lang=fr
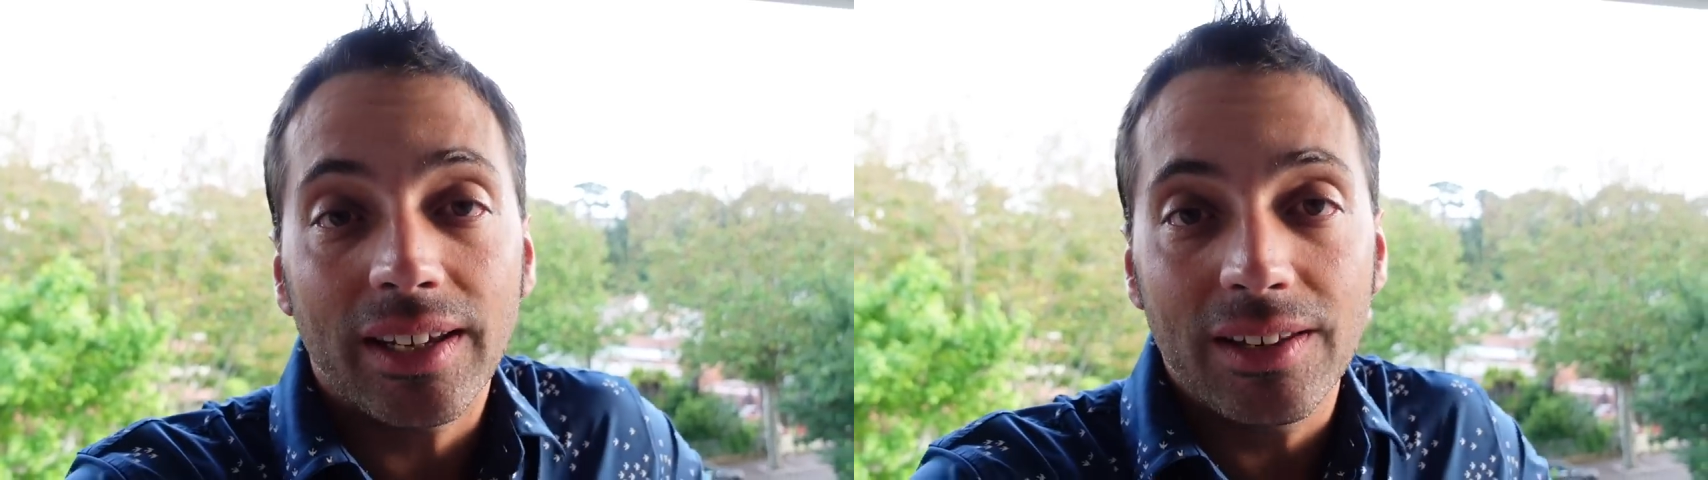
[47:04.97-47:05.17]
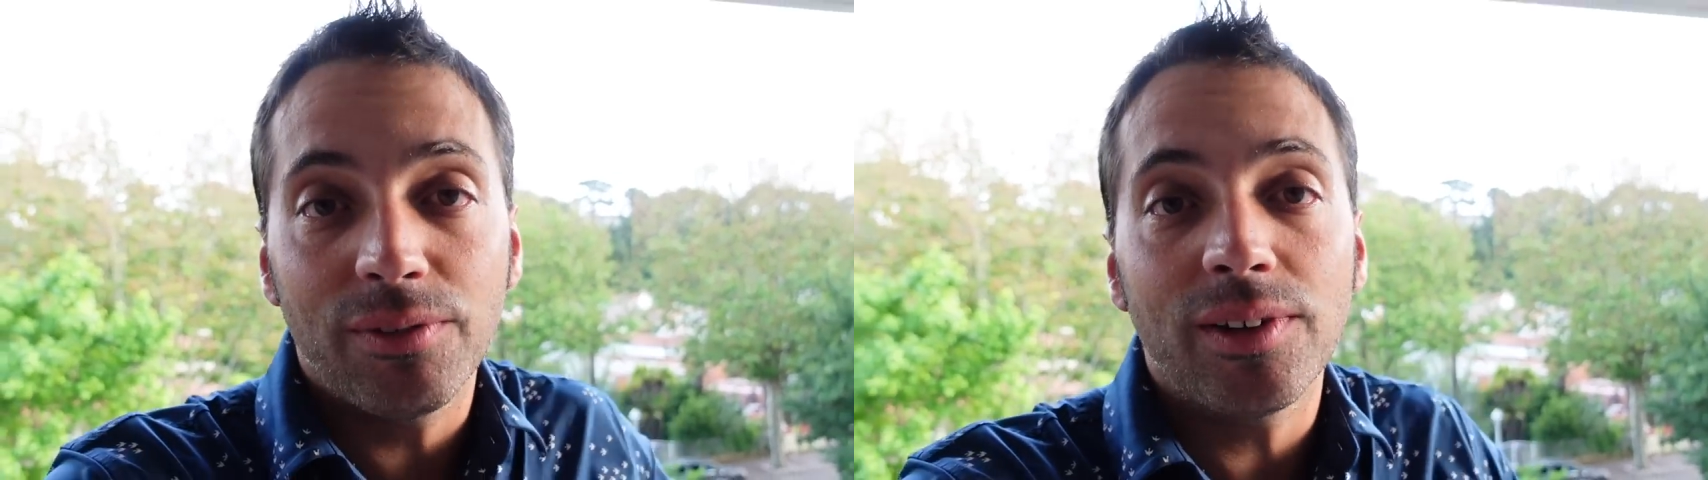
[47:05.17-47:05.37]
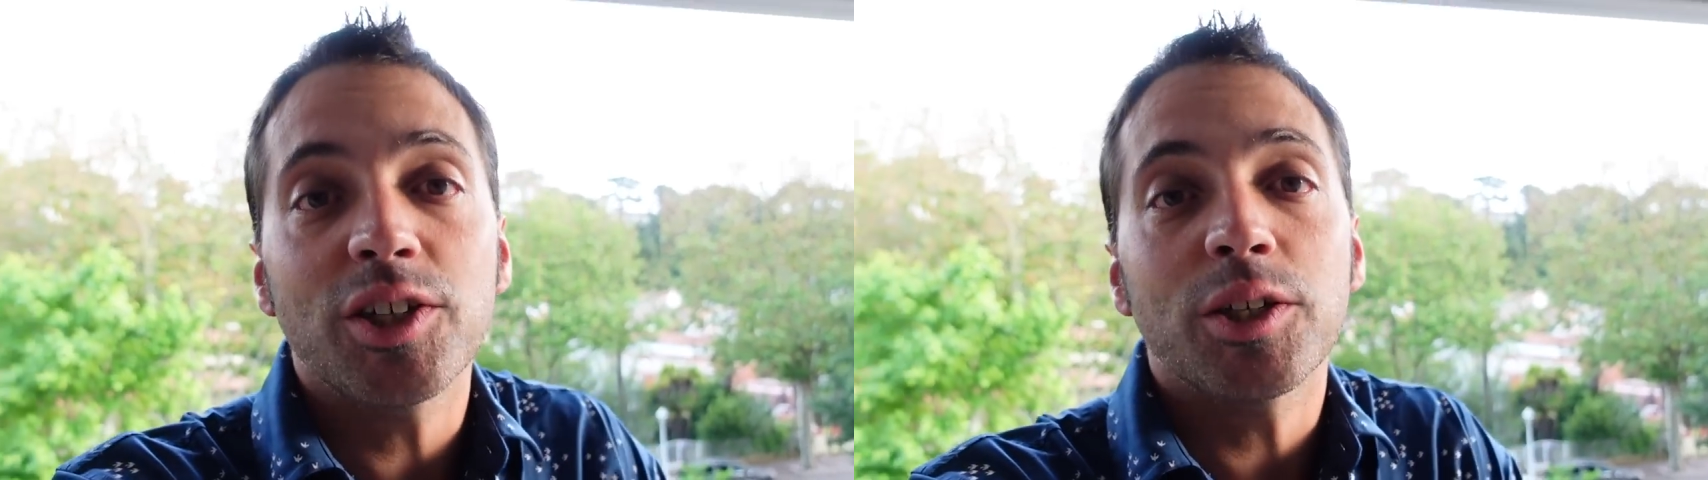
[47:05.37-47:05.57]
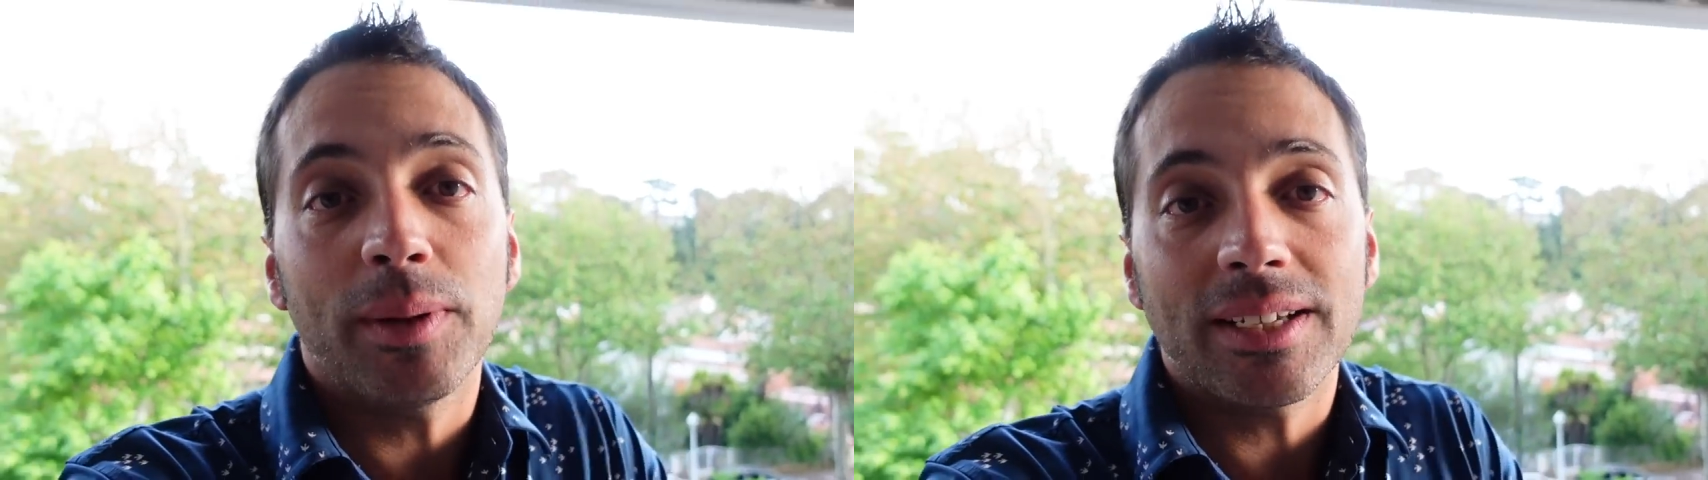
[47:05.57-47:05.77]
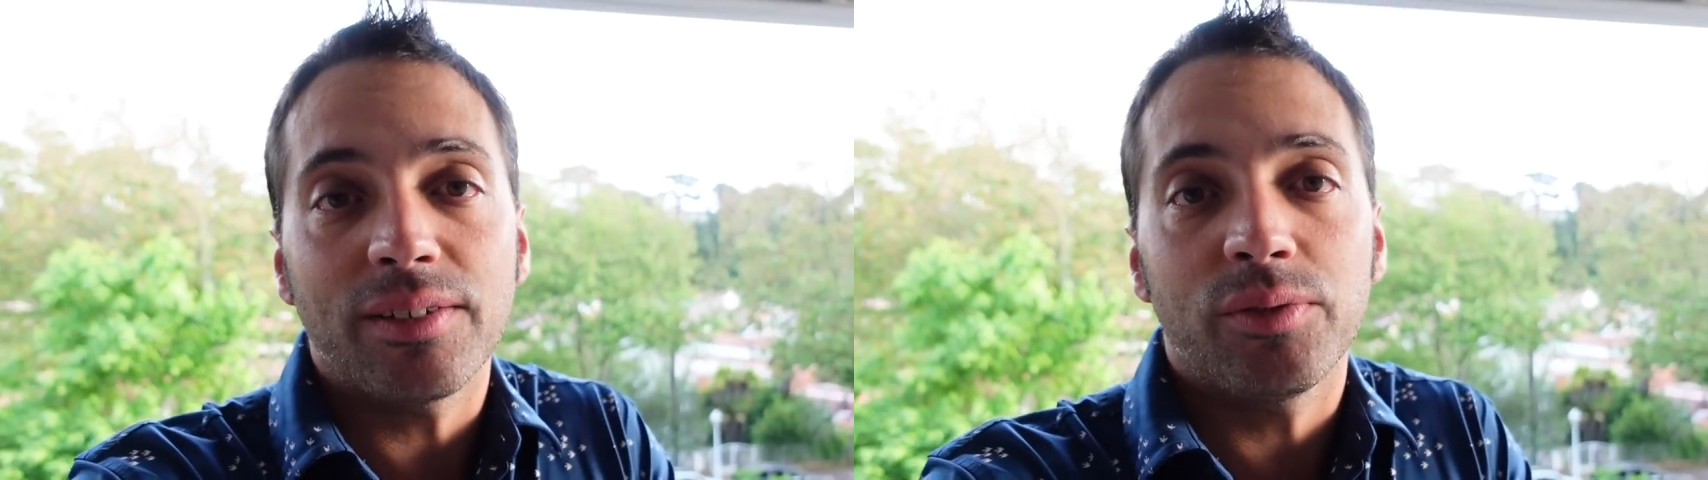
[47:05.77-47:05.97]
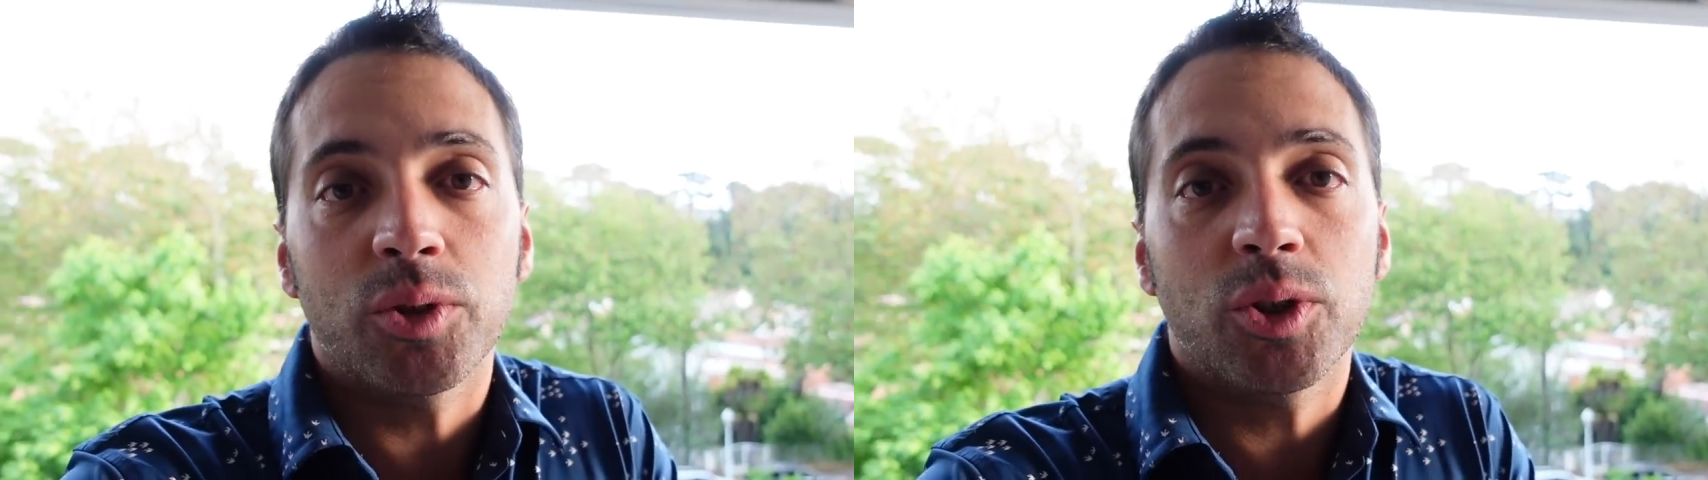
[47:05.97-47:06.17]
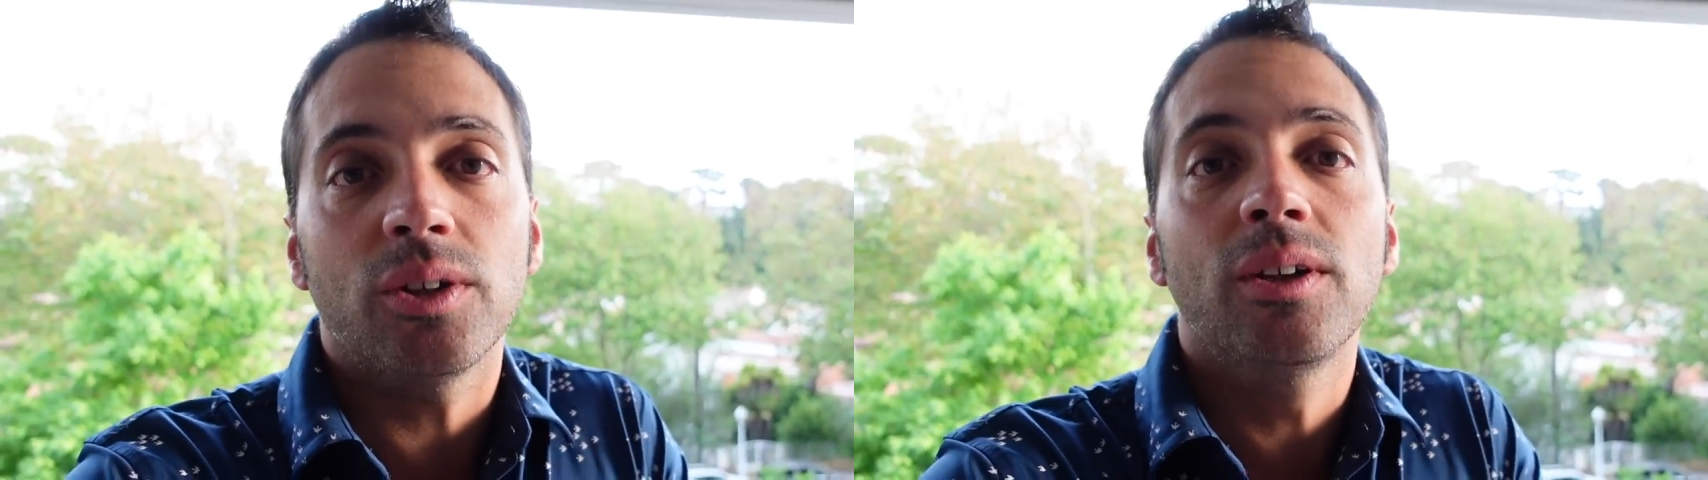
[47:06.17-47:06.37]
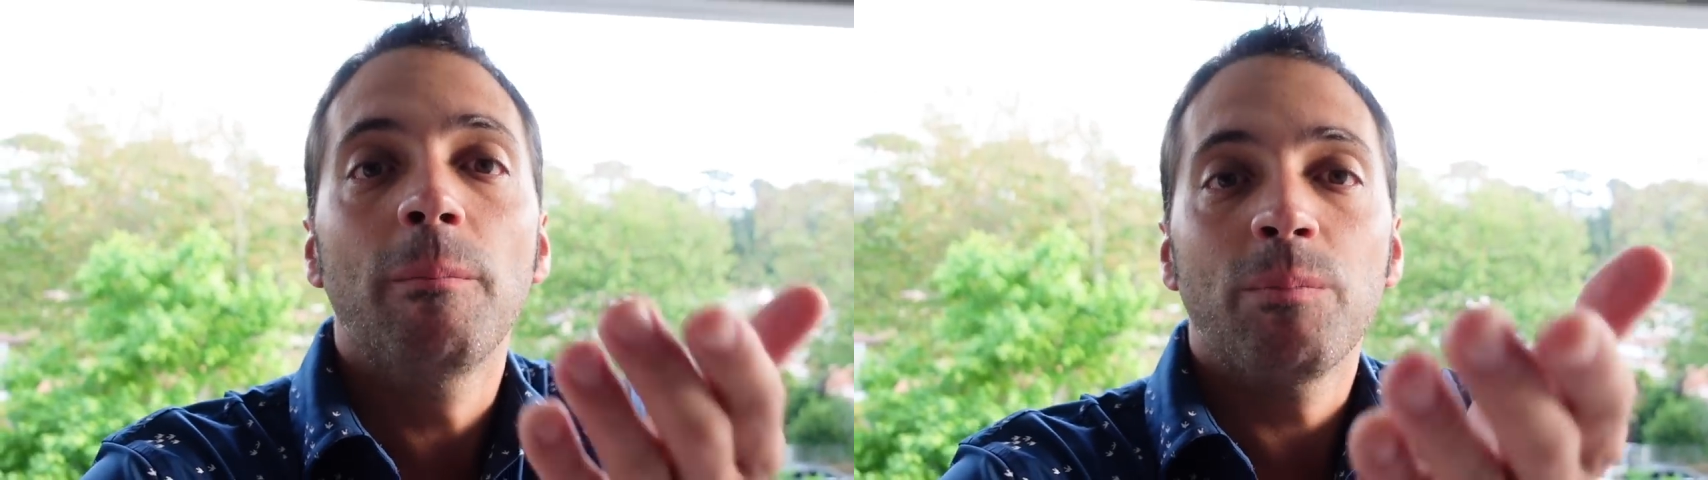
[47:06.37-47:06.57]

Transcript: kiffer, j'espère que ça fonctionne